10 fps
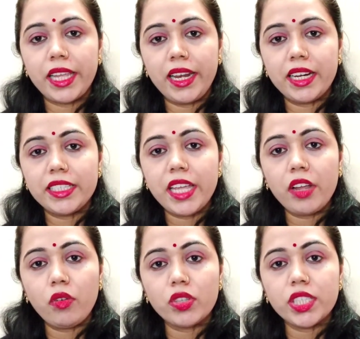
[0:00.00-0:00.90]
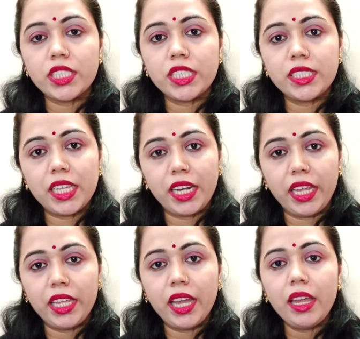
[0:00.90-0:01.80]
से एलर्जी है कौन सी चीज़ से
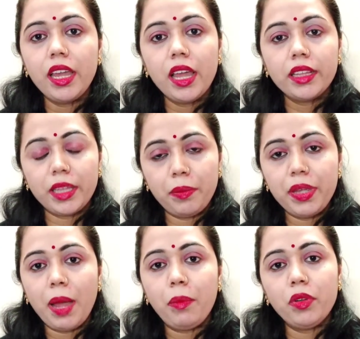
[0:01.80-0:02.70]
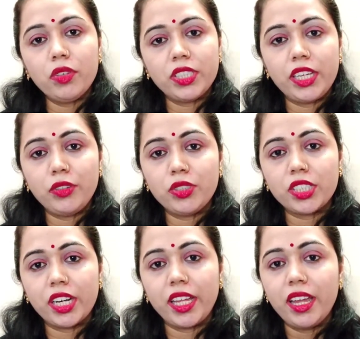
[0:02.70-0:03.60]
नहीं है तभी आप लोग इसे
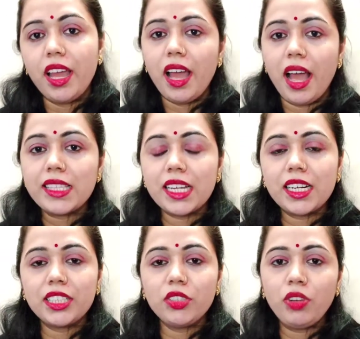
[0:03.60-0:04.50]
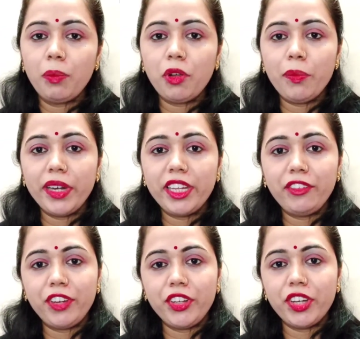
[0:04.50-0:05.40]
यूज़ करें आशा करती हूँ आपको मेरी
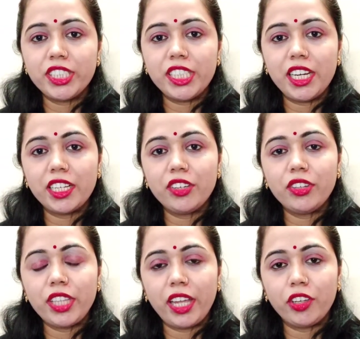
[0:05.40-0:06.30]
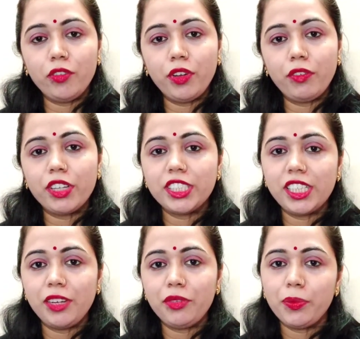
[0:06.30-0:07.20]
ये वीडियो अच्छी लगी हो थैंक यू फॉर
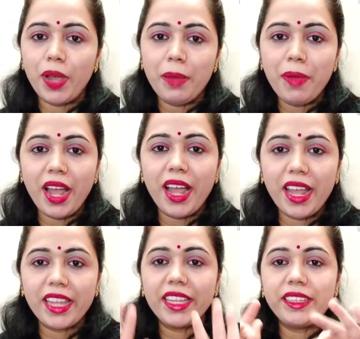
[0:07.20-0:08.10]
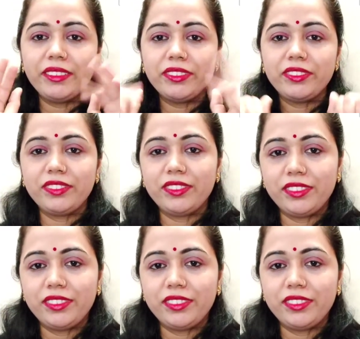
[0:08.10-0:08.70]
वॉचिंग लव यू बाय बाय